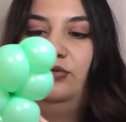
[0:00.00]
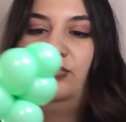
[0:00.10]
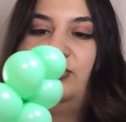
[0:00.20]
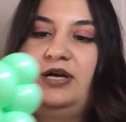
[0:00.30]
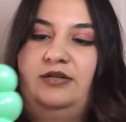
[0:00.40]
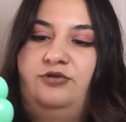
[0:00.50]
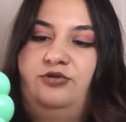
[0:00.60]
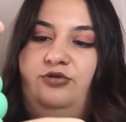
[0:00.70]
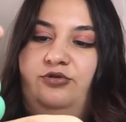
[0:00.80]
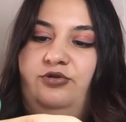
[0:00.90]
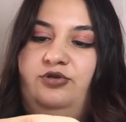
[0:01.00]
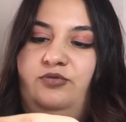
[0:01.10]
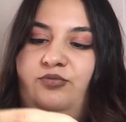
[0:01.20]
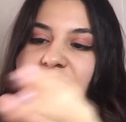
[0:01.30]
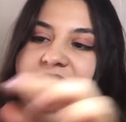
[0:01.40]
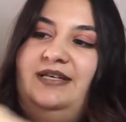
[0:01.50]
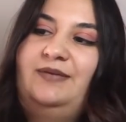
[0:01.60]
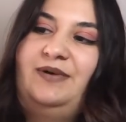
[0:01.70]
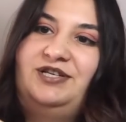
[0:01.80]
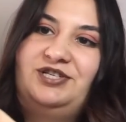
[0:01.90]
düzeltiyoruz. Burası
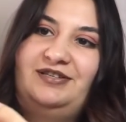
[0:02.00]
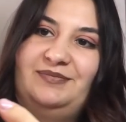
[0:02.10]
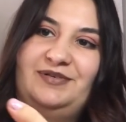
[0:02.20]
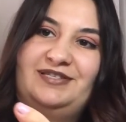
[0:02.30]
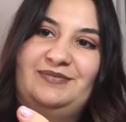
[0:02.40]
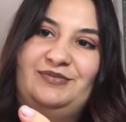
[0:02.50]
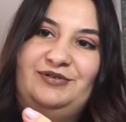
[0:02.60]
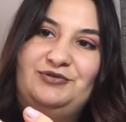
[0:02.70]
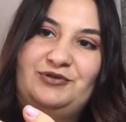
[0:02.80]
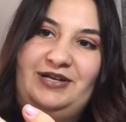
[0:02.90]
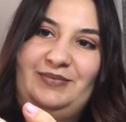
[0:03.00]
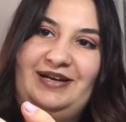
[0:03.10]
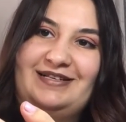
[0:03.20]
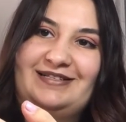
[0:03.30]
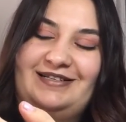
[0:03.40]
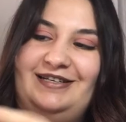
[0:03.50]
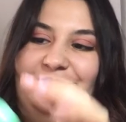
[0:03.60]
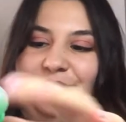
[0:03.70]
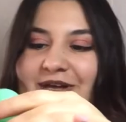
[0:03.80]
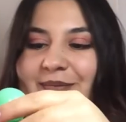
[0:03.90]
ilk başladığım kısımdı. Şurayı biraz
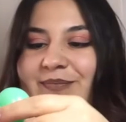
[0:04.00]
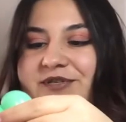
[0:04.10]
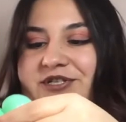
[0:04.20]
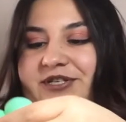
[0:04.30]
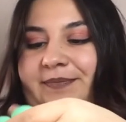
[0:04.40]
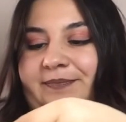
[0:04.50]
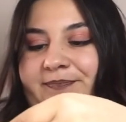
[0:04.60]
yamuk yapmıştım.